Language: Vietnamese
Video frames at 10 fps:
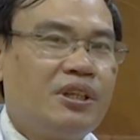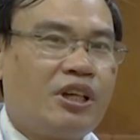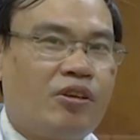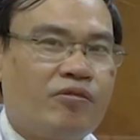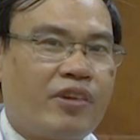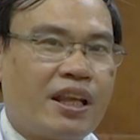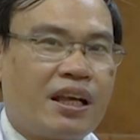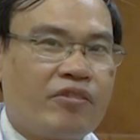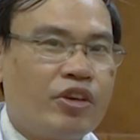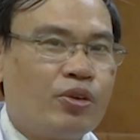không phải
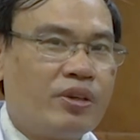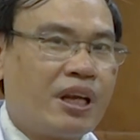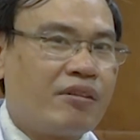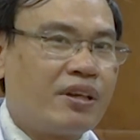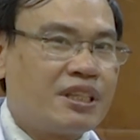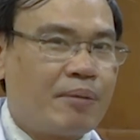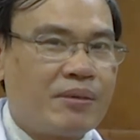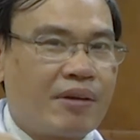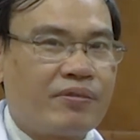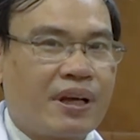là virus nào nó
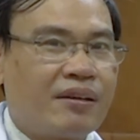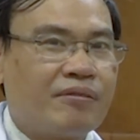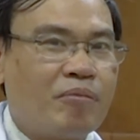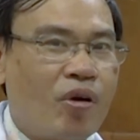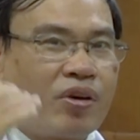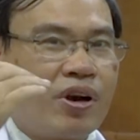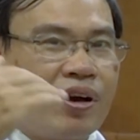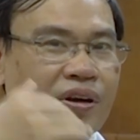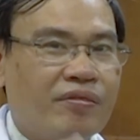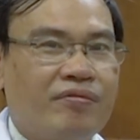xâm nhập vào một
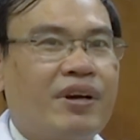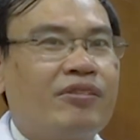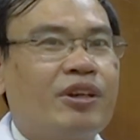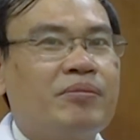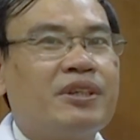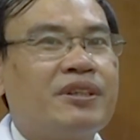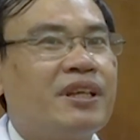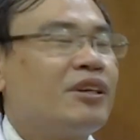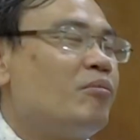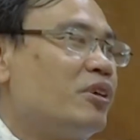con vào trong người
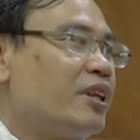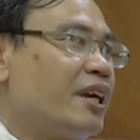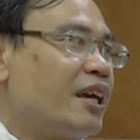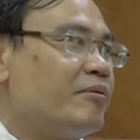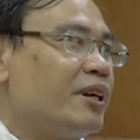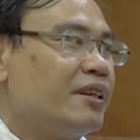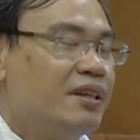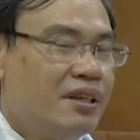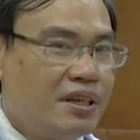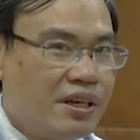thì cũng có thể gây bệnh
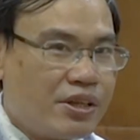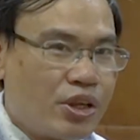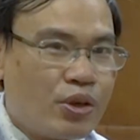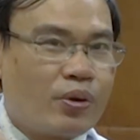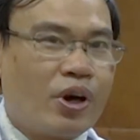nhiều